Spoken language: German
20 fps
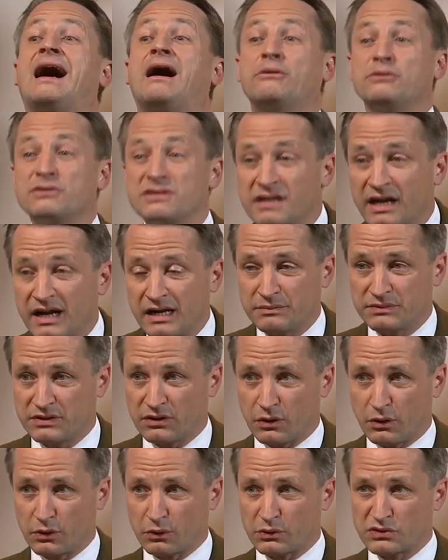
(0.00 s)
außerhalb
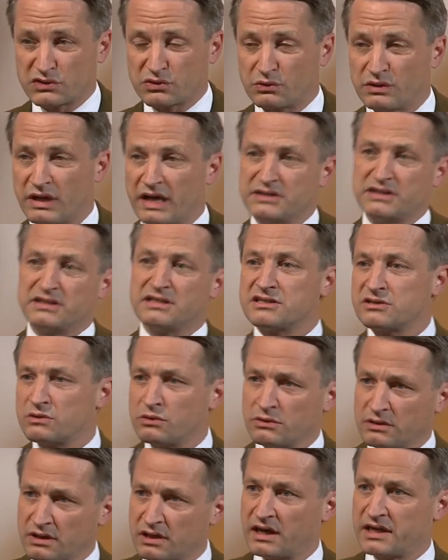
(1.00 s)
der Eurozone. Also dieses
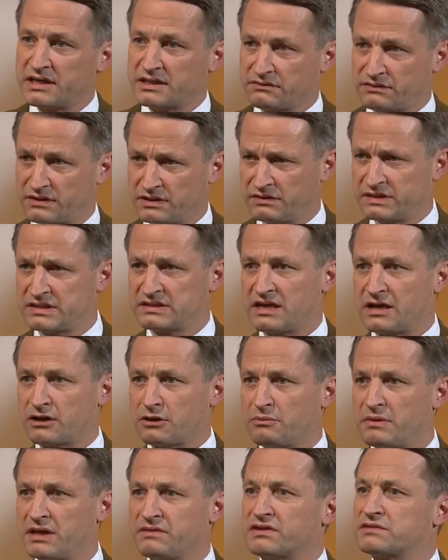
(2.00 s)

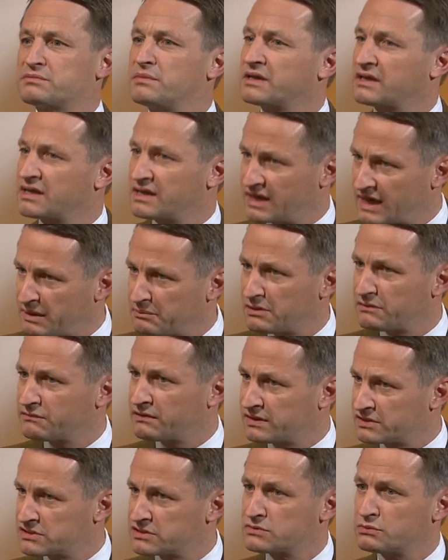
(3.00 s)
Ungleichgewichtsargument, was man
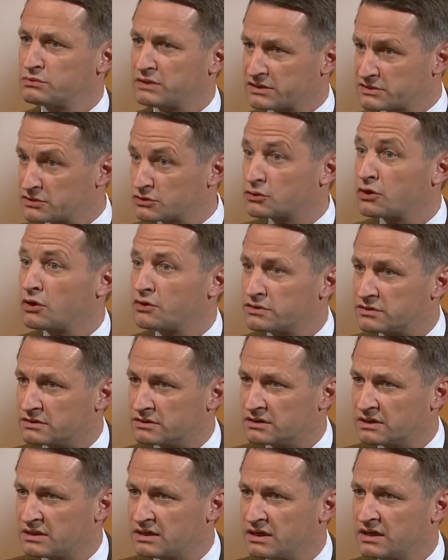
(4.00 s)
gegebenenfalls zulassen
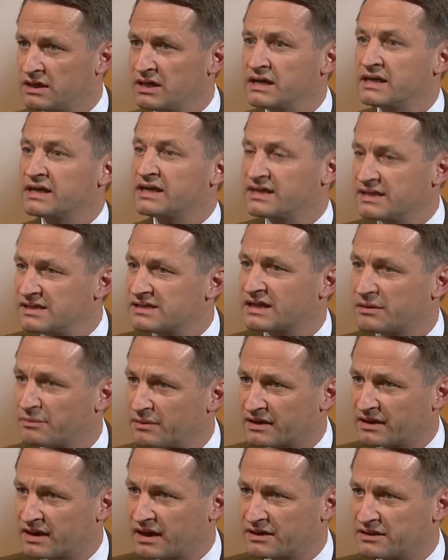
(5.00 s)
könnte, gilt
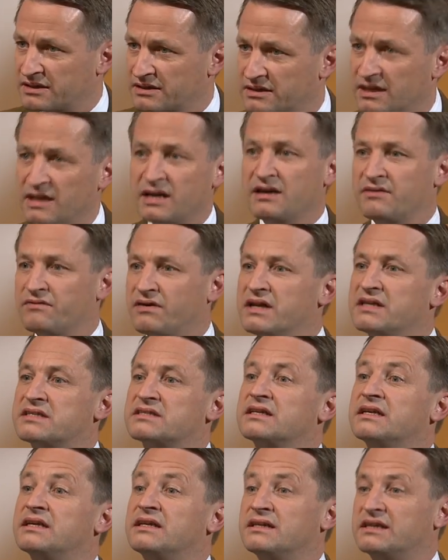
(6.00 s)
aber gar nicht, weil
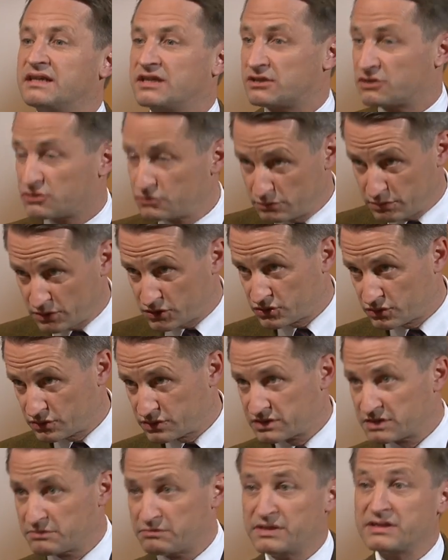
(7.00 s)
es der
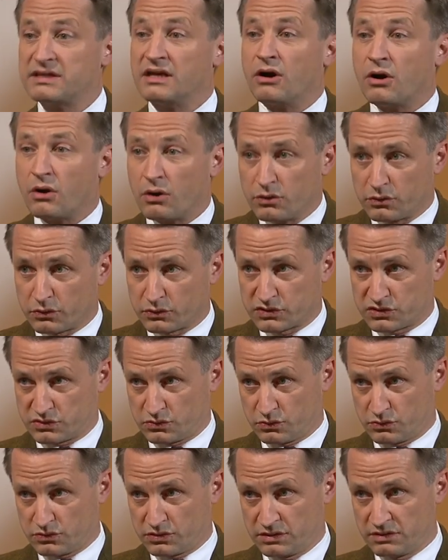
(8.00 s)
Überschuss mit der
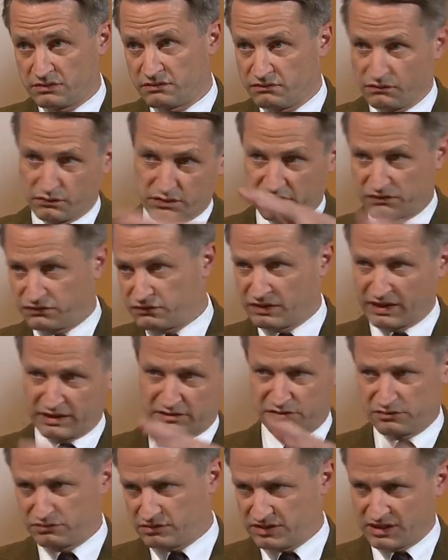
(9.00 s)
Eurozone, wo das
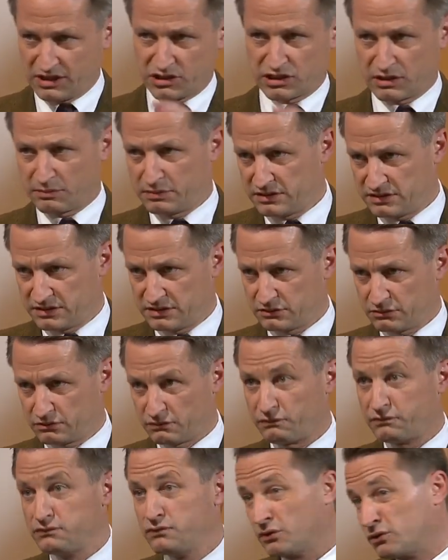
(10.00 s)
vielleicht zur Destabilisierung
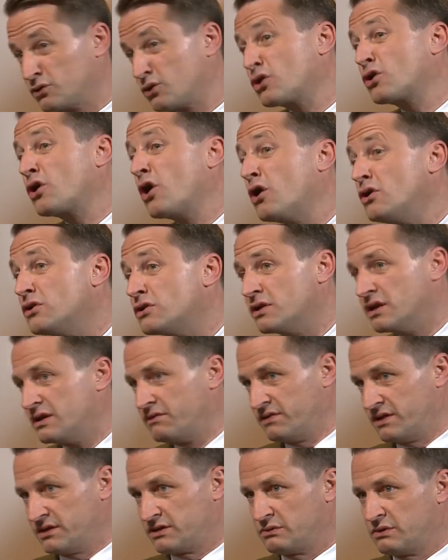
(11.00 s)
führen könnte
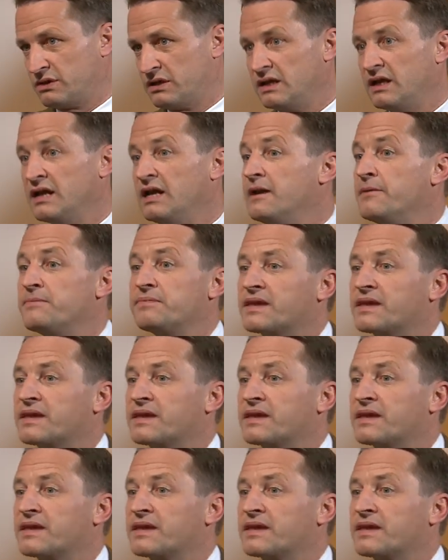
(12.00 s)
eventuell. Ja, tut es,